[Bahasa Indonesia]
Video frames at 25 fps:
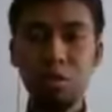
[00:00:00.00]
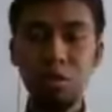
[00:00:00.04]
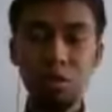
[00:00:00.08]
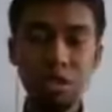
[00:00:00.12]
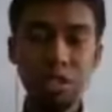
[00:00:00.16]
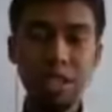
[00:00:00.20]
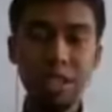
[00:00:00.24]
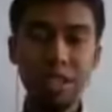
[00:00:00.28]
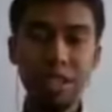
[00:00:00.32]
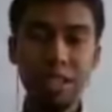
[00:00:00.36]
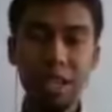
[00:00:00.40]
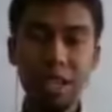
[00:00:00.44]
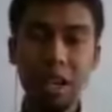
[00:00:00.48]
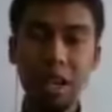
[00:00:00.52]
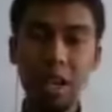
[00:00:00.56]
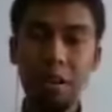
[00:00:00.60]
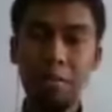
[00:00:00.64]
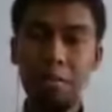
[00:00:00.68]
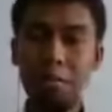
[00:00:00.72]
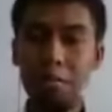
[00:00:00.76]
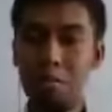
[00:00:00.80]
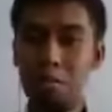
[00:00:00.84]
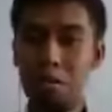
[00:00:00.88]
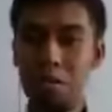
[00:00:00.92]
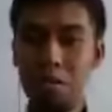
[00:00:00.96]
khususnya
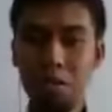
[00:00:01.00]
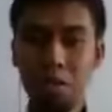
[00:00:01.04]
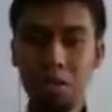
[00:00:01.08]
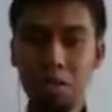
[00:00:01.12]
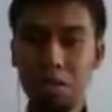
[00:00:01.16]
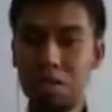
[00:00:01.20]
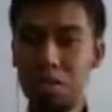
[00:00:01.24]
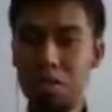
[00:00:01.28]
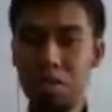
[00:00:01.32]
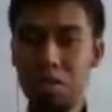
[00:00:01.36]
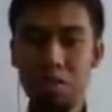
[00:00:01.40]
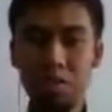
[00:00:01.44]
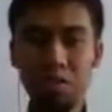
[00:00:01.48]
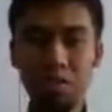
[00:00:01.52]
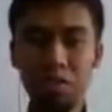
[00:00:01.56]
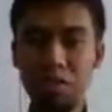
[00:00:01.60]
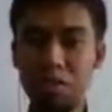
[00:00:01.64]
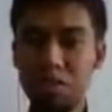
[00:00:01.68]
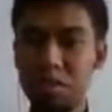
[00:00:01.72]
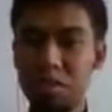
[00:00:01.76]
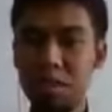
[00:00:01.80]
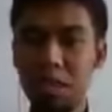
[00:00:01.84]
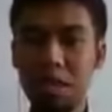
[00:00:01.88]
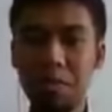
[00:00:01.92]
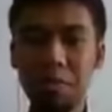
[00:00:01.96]
tram, bus uh,
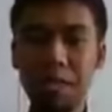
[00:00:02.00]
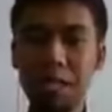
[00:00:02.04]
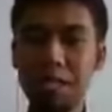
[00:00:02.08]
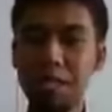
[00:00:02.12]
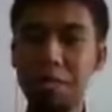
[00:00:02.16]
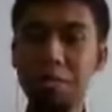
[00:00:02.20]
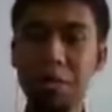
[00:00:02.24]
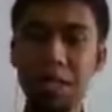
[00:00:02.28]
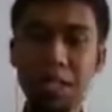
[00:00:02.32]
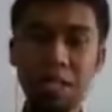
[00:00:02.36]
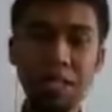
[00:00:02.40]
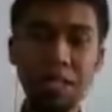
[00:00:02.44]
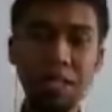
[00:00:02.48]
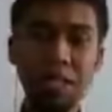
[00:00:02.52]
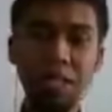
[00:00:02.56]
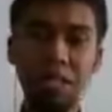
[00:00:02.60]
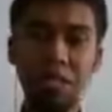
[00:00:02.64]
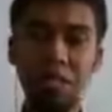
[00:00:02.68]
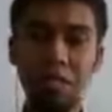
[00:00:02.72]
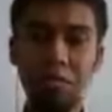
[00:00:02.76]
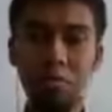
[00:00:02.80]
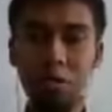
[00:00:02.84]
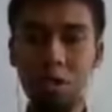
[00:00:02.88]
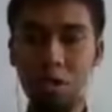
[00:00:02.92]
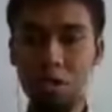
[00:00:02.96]
segala macam
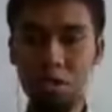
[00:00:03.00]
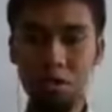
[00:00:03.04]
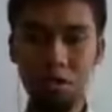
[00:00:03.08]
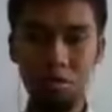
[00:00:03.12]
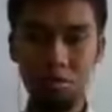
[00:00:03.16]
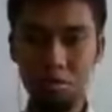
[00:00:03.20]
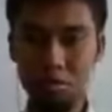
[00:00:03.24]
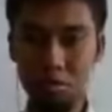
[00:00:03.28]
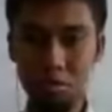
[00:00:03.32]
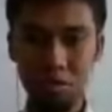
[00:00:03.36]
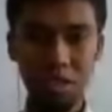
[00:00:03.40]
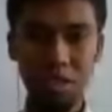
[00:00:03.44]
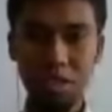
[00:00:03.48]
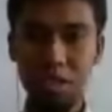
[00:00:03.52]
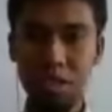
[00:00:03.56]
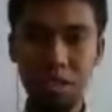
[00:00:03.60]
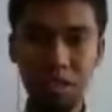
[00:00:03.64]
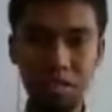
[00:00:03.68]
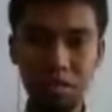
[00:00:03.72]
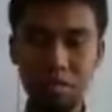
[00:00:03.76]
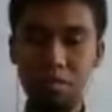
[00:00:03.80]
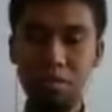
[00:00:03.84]
masih berfungsi